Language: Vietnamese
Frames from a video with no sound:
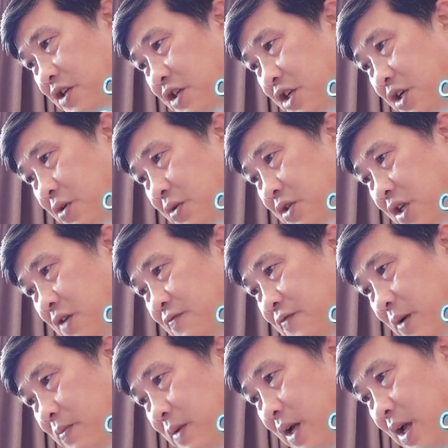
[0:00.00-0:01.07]
Triệu Chấn
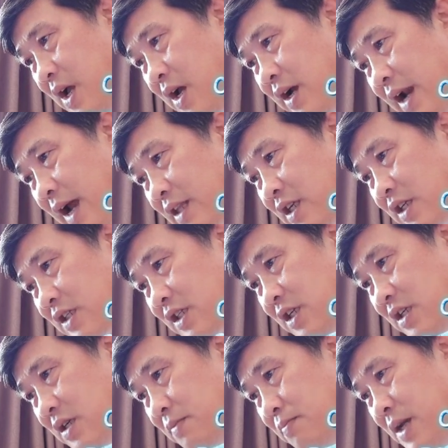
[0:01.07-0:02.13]
Phong là thực
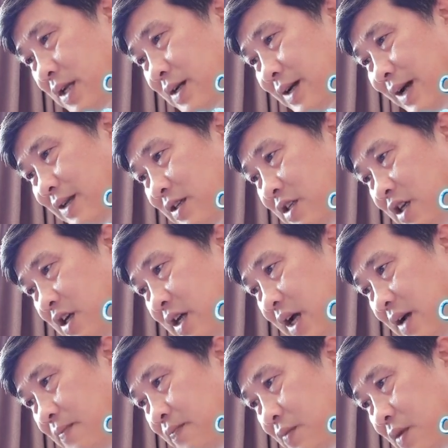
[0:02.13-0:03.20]
sự biết cách chơi à.
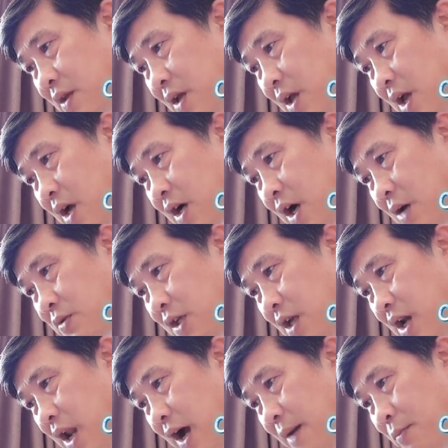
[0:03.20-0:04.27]
Không chỉ
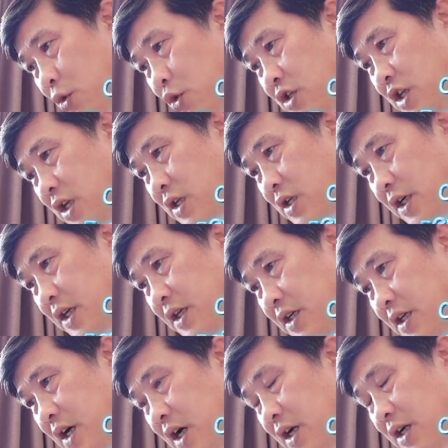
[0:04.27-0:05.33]
là muốn giết người,
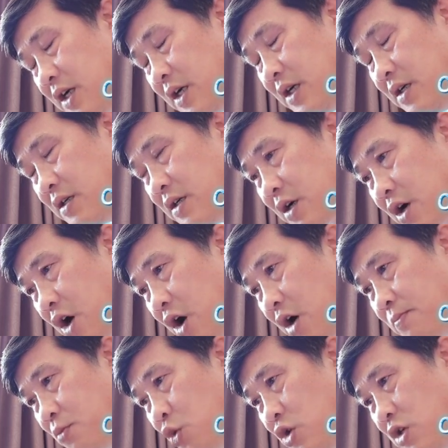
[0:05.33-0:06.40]
hơn nữa
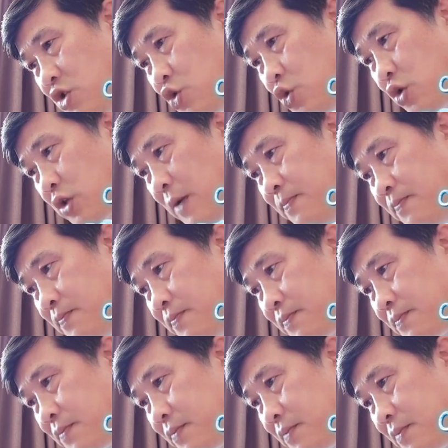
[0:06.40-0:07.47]
còn muốn tru tâm.
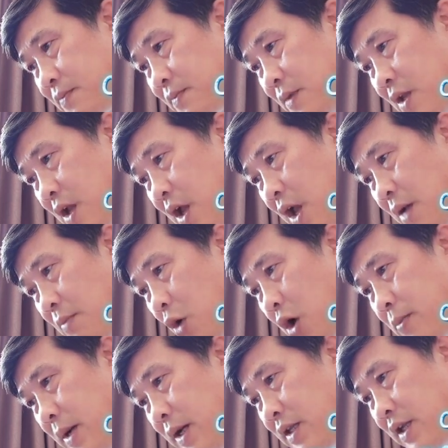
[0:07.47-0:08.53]

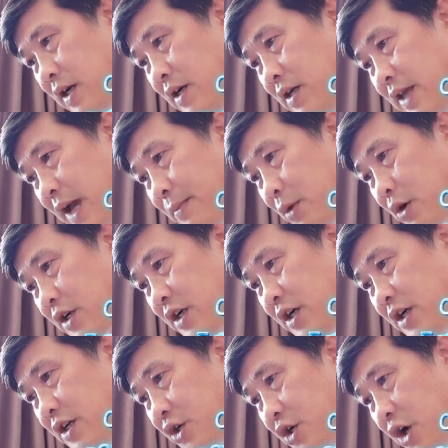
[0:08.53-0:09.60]
Bùi Minh thở dài một
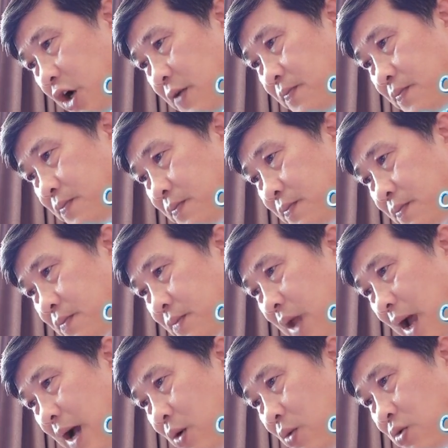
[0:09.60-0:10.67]
hơi rồi nói
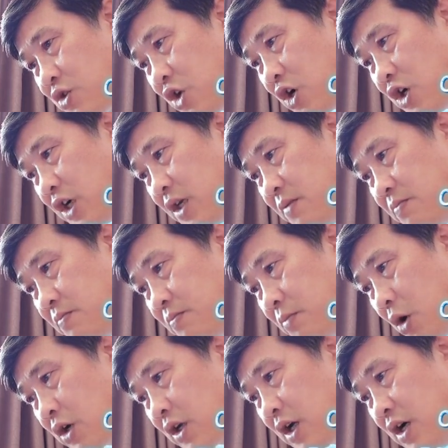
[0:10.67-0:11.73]
ta cũng cho ngươi
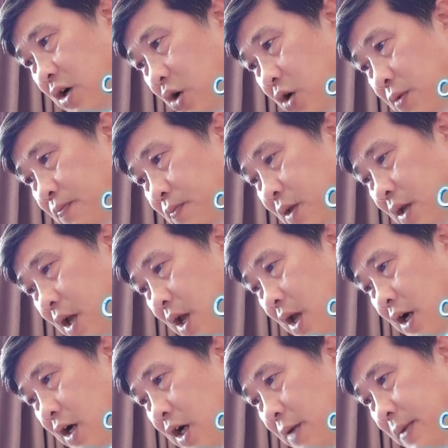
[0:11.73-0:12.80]
một cơ hội.
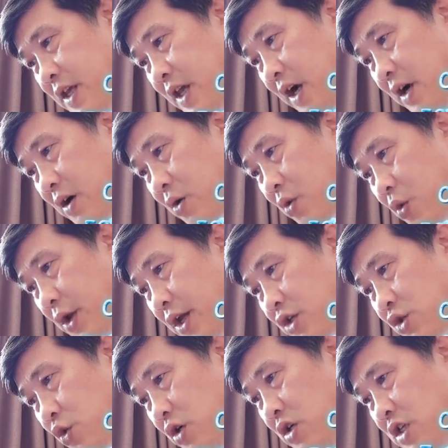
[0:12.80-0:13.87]
Ngươi bây giờ quỳ
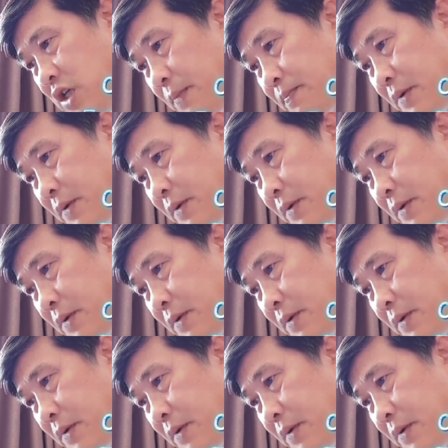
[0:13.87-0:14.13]
xuống dập